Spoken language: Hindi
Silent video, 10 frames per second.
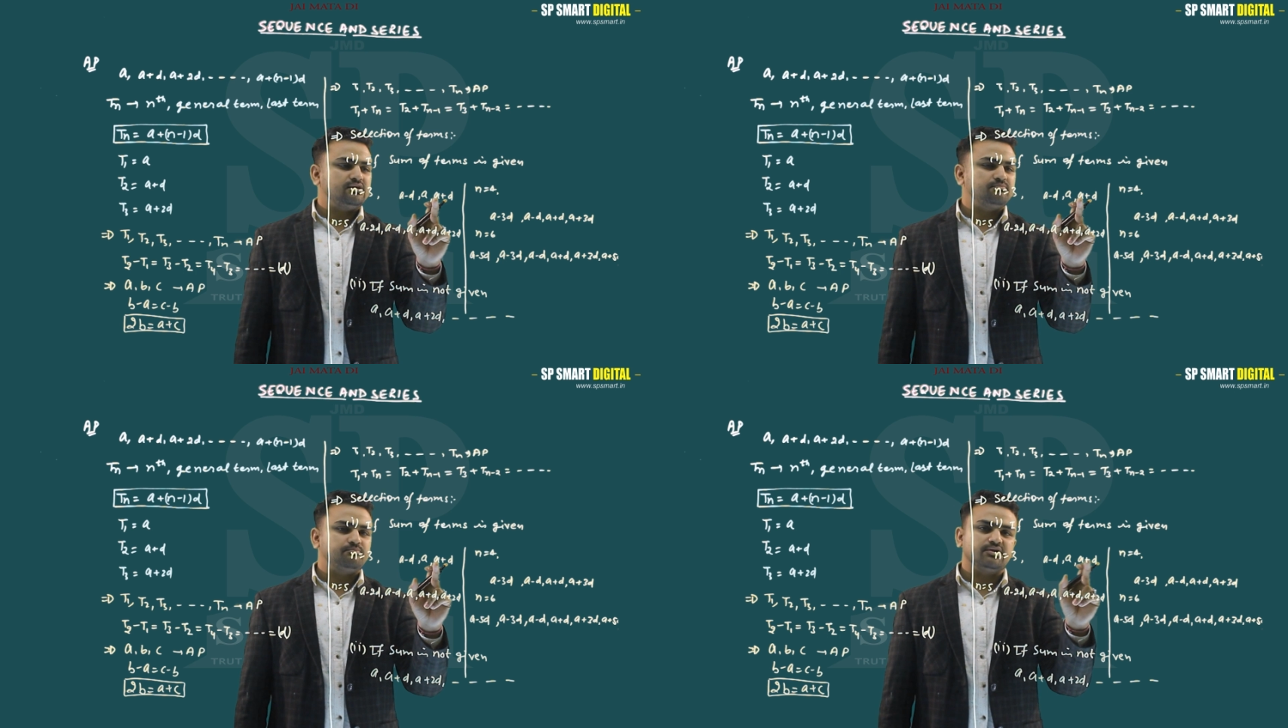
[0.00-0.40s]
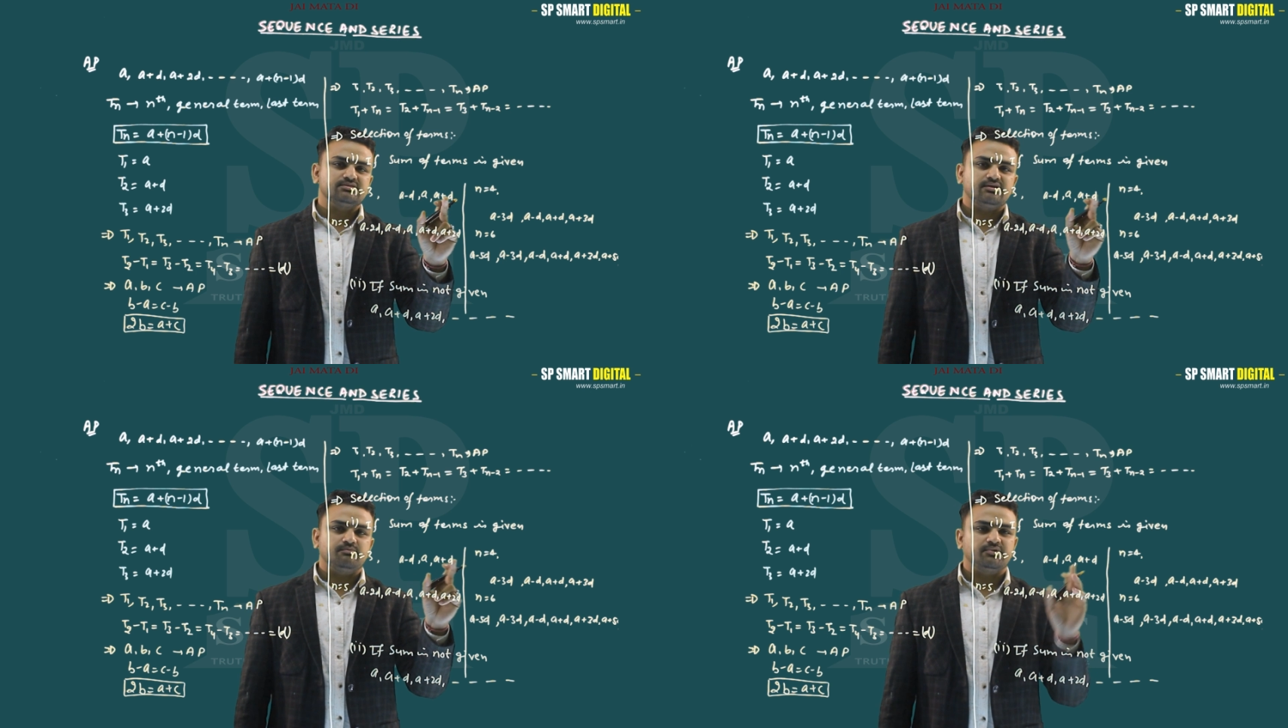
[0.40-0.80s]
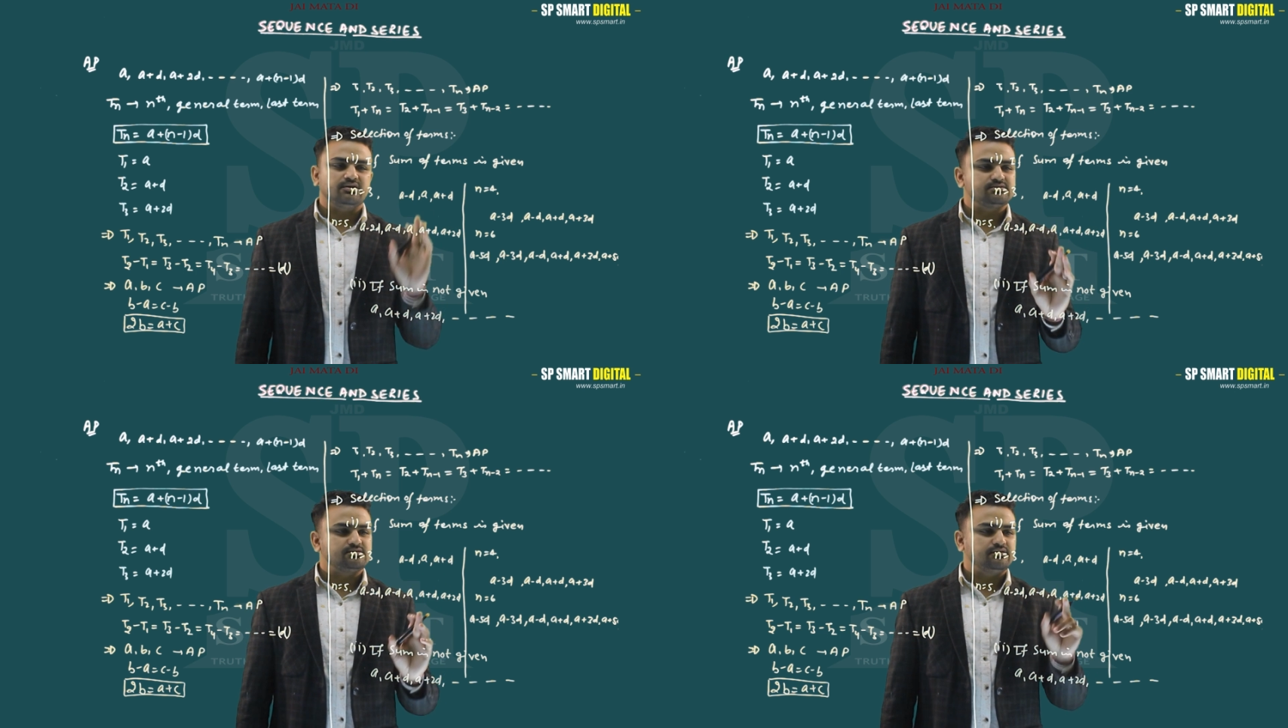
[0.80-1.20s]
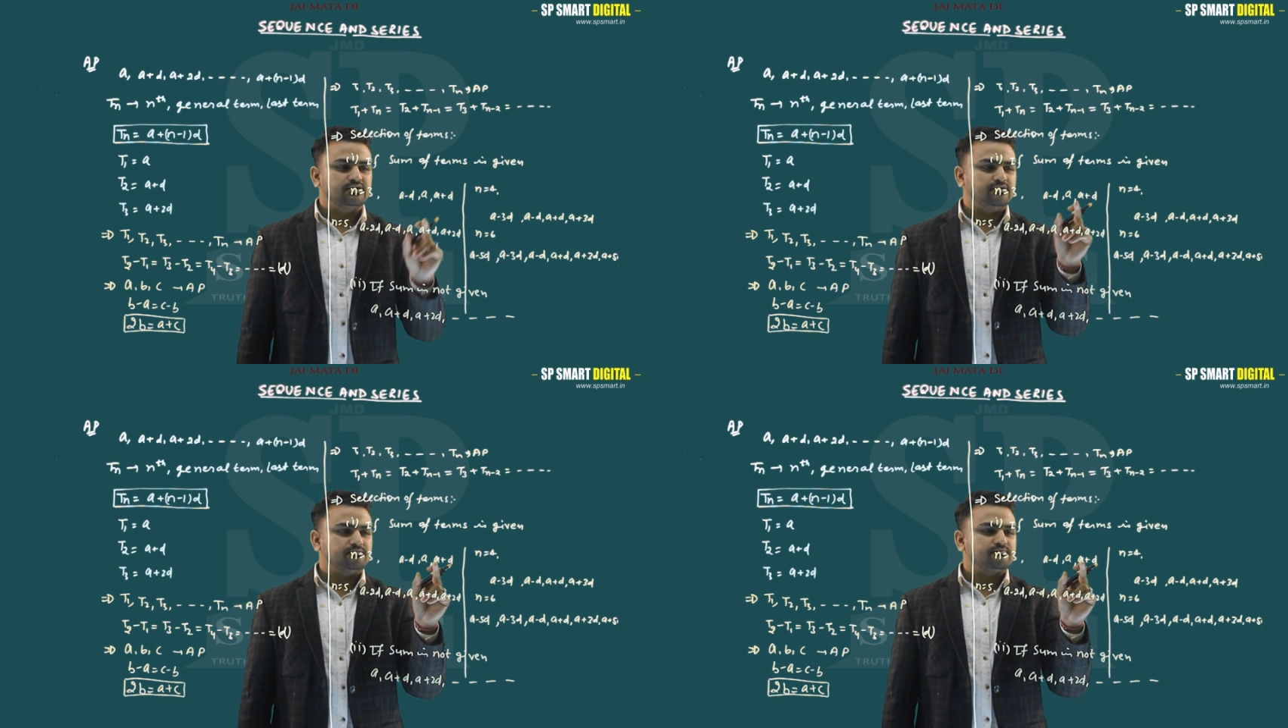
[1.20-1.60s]
ए प्लस ए प्लस
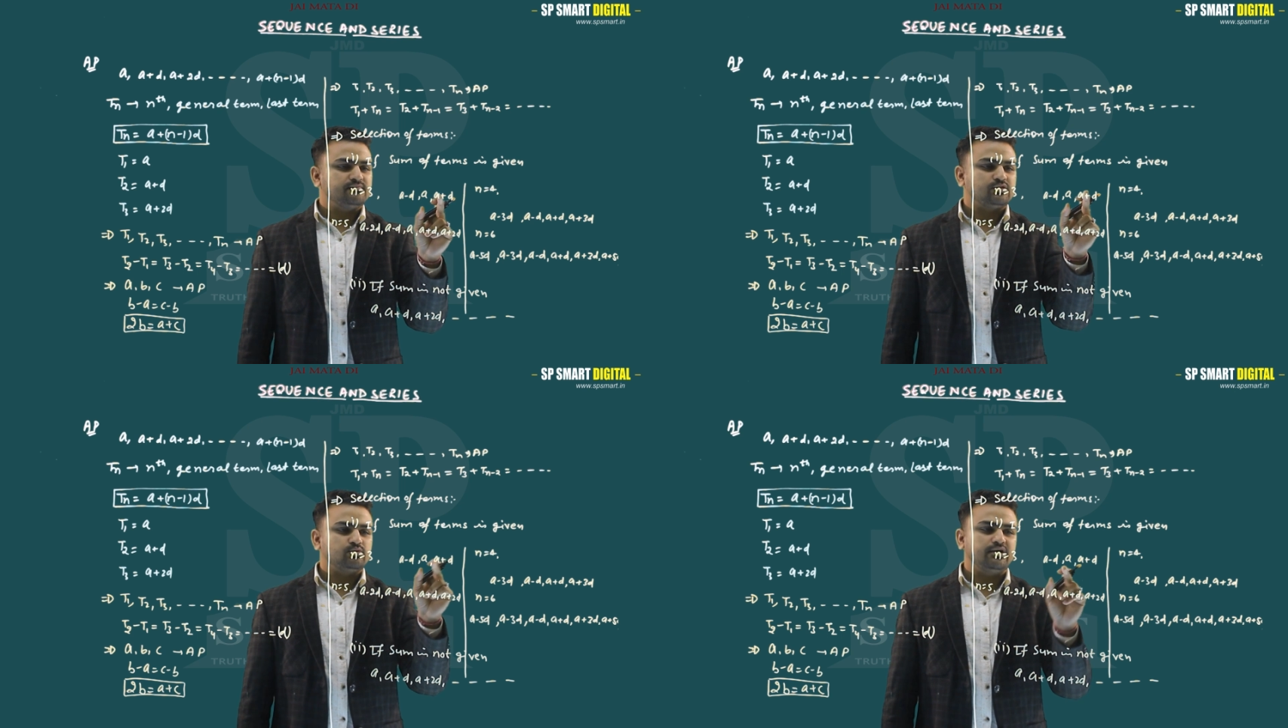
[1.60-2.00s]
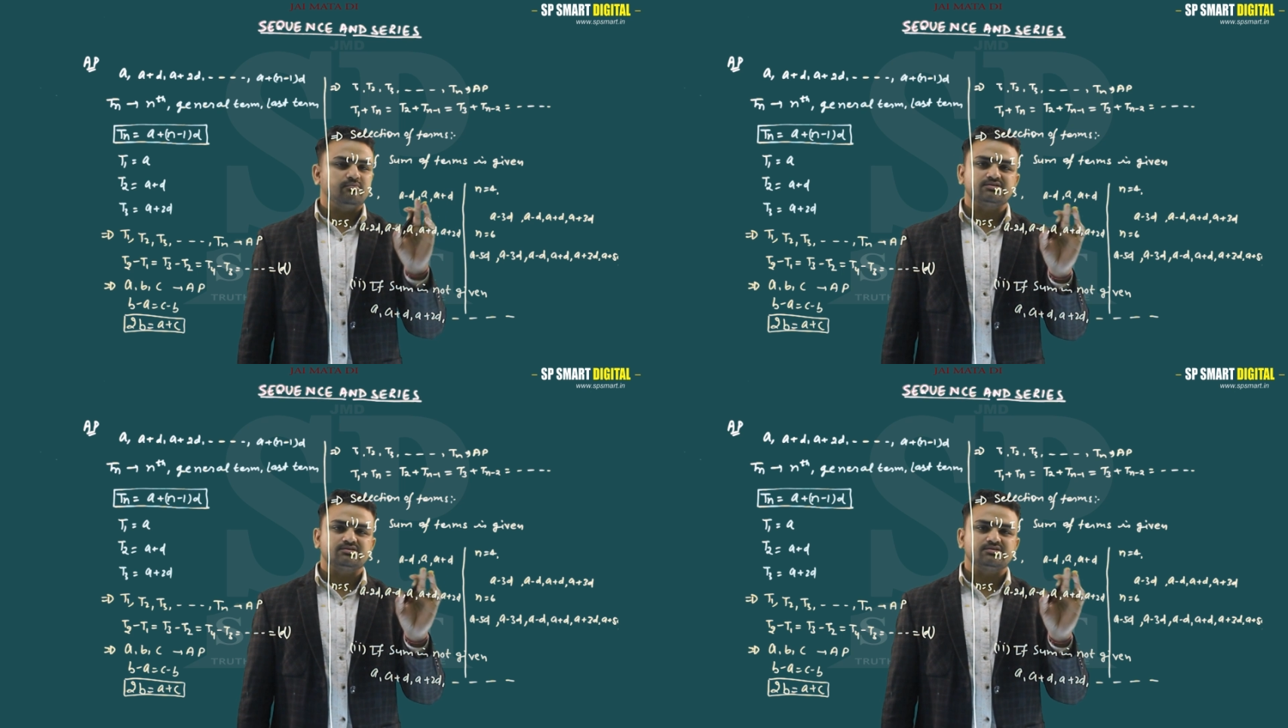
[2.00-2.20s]
डी तो ए